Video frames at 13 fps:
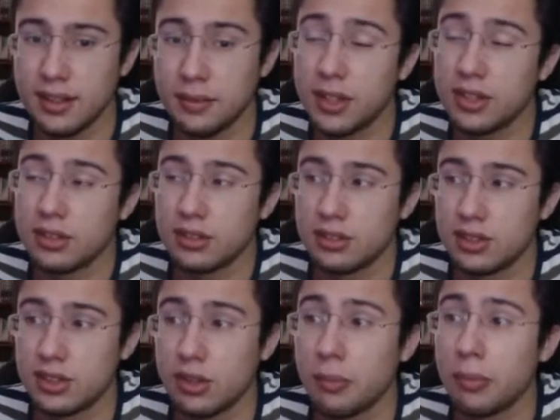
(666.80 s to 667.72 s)
bueno,
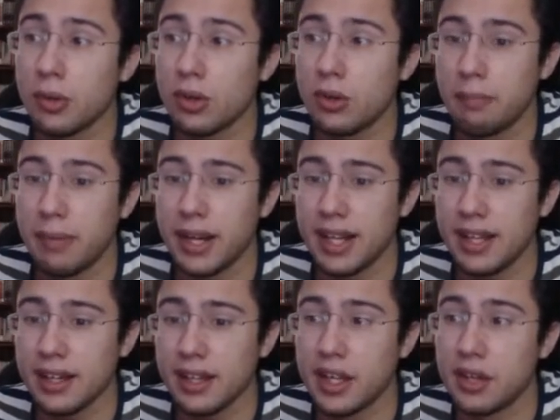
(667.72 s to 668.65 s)
si son por
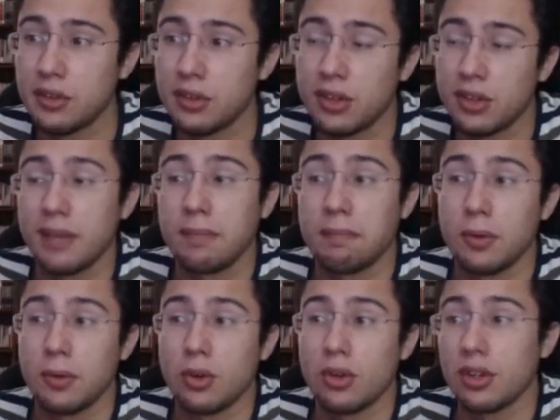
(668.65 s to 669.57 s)
comparar, creo yo que
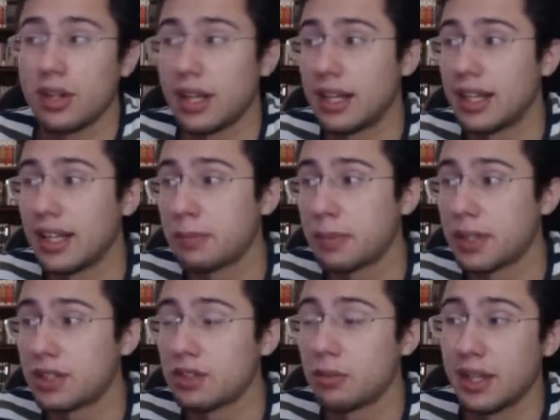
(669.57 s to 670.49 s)
por
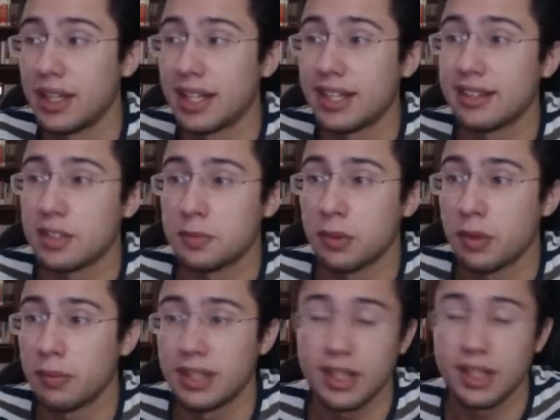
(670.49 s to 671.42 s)
calidad-precio me iría antes
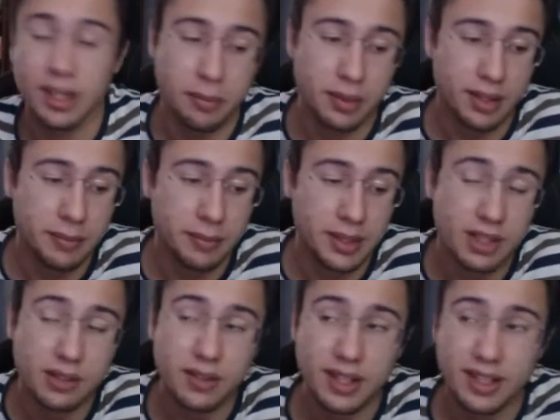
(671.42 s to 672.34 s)
por Mendy que por Adama
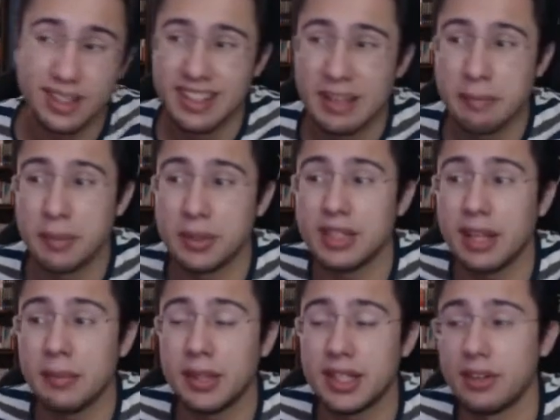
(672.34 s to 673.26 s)
Traoré. Pero
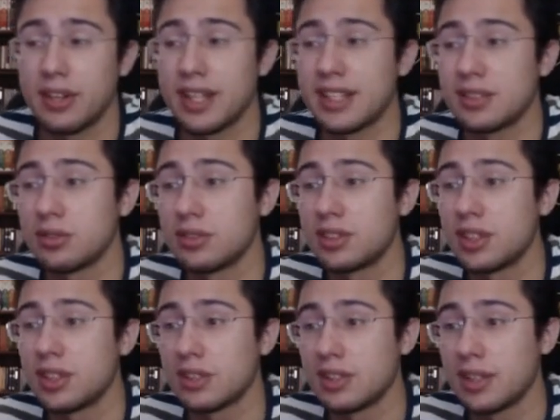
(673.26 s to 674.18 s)
este Dama Traoré es un
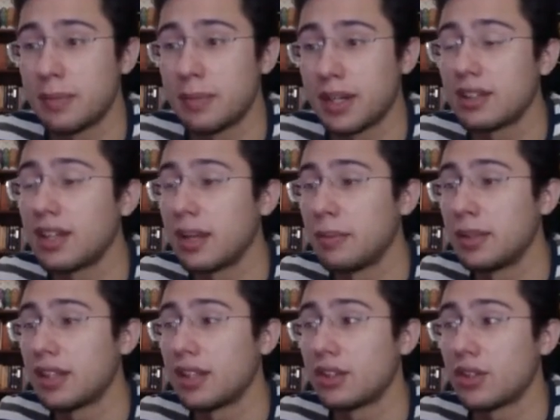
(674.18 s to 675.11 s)
sí o sí
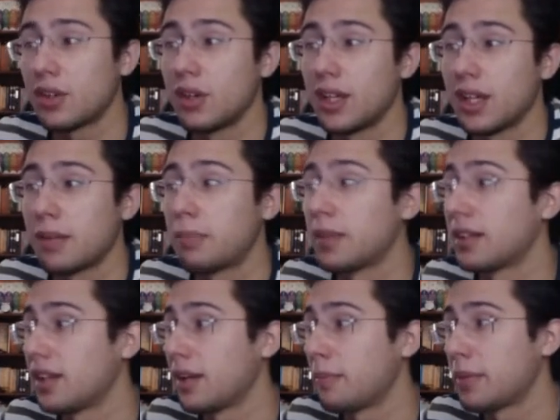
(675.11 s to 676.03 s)
prácticamente dentro de cualquier
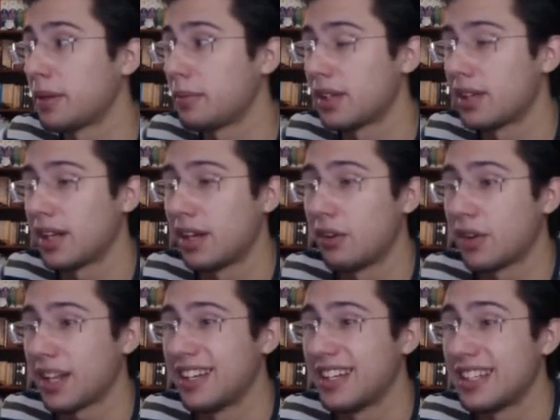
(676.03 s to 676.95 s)
plantilla Premier.
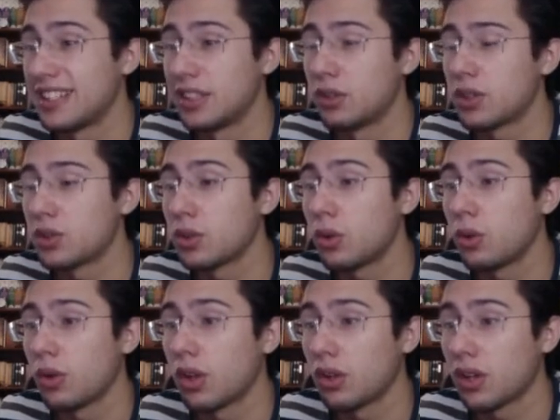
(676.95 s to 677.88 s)
Ahora, si tú eres un
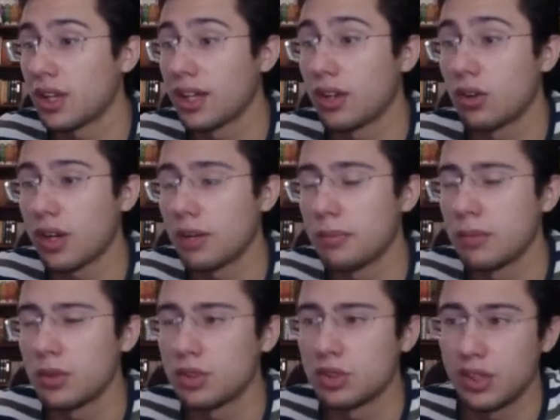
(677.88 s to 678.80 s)
jugador que corre
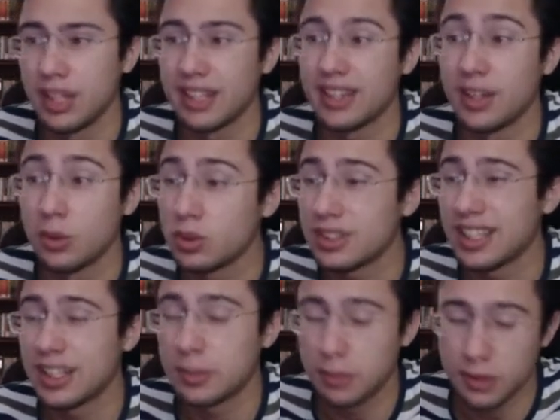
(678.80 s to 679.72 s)
mucho y que te
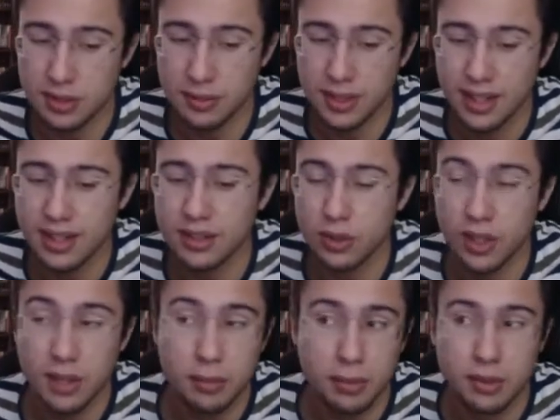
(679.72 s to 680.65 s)
gusta explosividad en tu
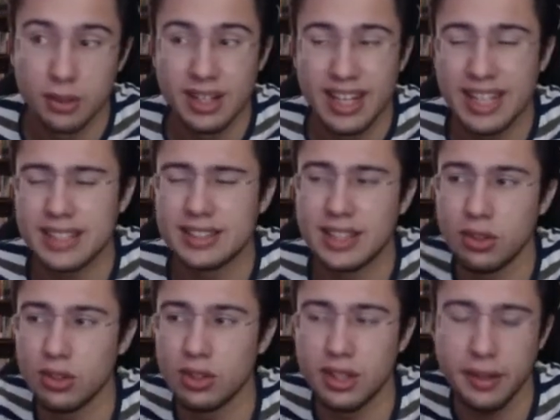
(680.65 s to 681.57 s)
equipo,
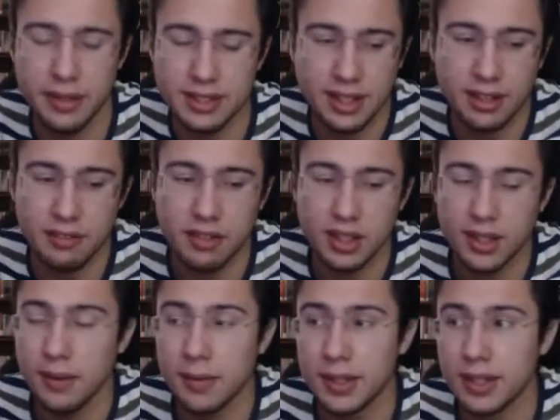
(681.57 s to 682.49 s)
háztelo, debe ser
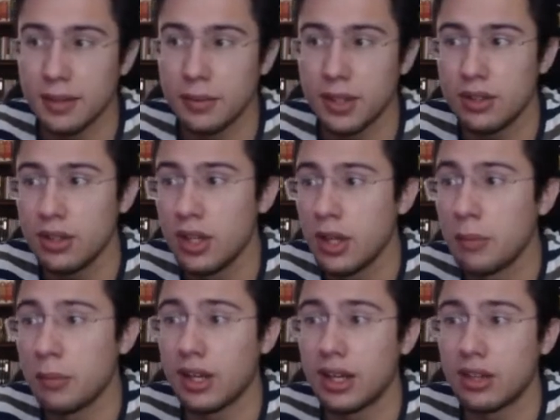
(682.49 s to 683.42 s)
definitivamente bueno,
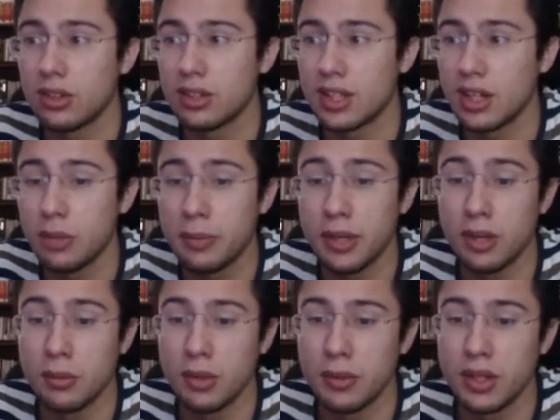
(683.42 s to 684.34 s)
porque el contragolpe,
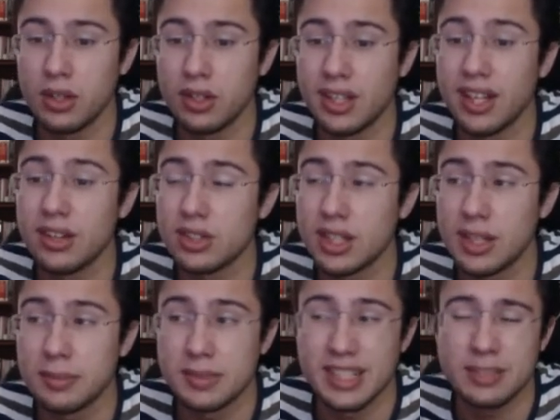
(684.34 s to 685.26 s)
como lo vieron ya en los
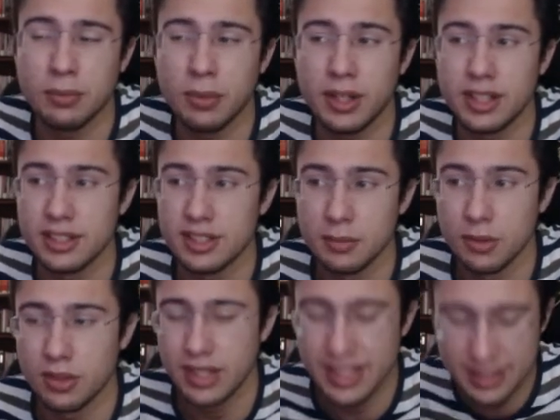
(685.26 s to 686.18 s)
clips, es
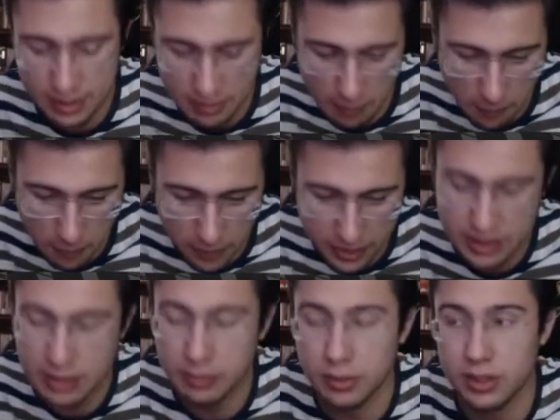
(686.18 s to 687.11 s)
buenísimo, es
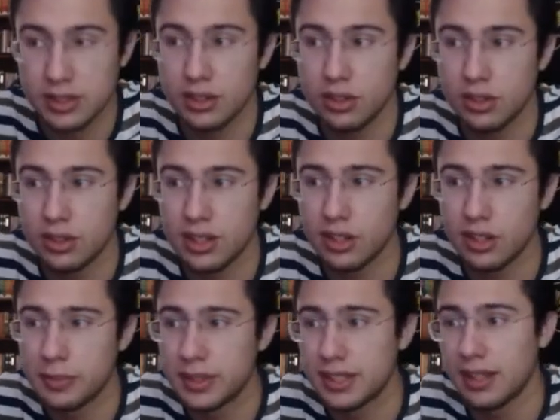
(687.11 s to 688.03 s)
buenísimo. Haciendo
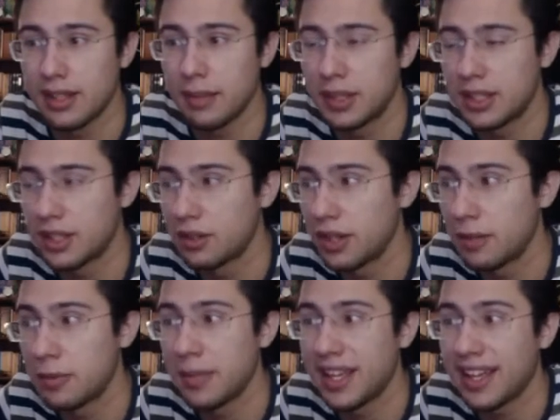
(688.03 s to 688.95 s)
contragolpes a Dama Traoré a
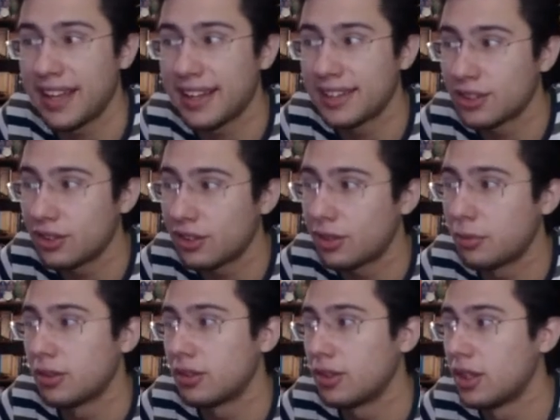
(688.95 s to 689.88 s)
mí me encantó como